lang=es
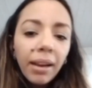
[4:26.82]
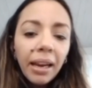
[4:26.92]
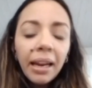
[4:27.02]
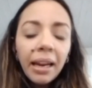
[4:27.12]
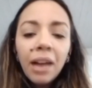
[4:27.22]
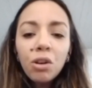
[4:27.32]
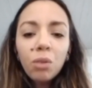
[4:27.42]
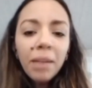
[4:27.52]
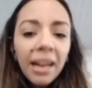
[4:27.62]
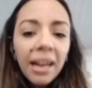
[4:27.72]
era
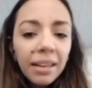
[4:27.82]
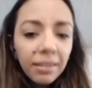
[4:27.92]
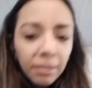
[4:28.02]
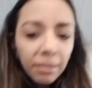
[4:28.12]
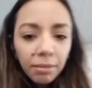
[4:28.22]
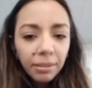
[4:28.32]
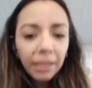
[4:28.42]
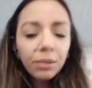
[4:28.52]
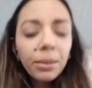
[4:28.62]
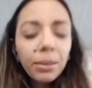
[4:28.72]
normal
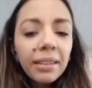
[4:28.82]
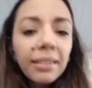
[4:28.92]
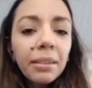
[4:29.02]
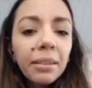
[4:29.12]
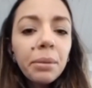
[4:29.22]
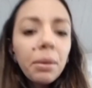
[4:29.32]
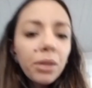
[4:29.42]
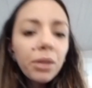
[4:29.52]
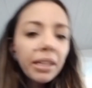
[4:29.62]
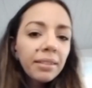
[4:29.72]
que en tu casa se viva
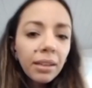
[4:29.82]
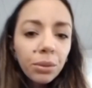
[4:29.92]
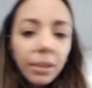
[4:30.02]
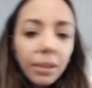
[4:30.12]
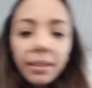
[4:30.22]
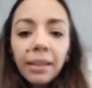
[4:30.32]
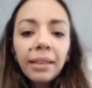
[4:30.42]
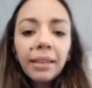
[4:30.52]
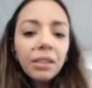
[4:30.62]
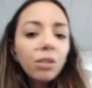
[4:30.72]
violencia, que en tu casa el
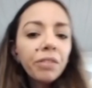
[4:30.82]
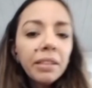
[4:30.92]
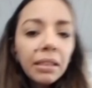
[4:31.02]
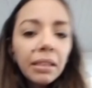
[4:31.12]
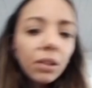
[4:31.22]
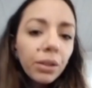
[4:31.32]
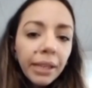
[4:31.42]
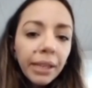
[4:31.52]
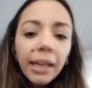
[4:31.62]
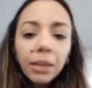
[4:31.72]
castigo físico
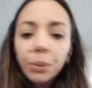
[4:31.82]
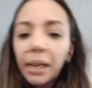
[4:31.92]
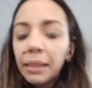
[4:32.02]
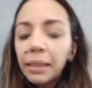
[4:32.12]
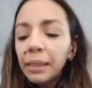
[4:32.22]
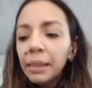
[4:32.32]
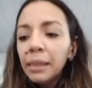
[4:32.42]
era natural.